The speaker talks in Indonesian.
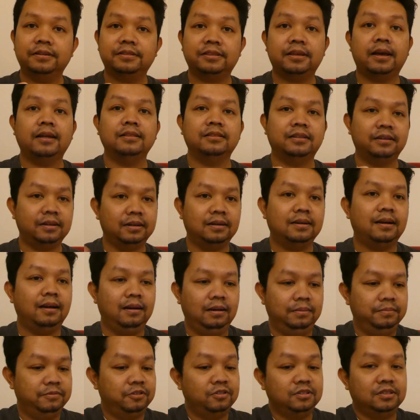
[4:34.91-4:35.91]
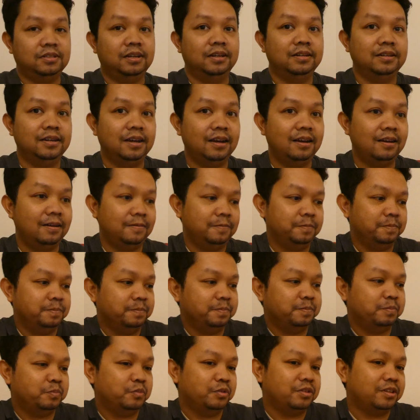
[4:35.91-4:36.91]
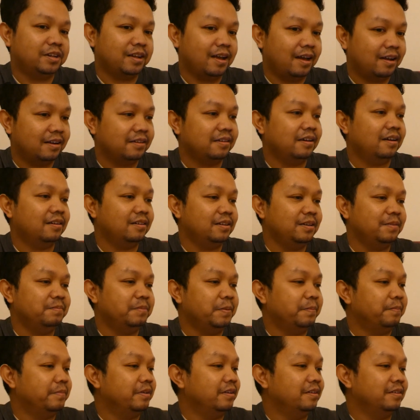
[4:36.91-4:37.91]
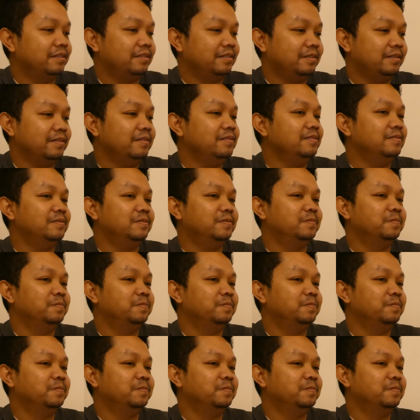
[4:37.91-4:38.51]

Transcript: teatrikal menurut saya mm, Putri Aryani memiliki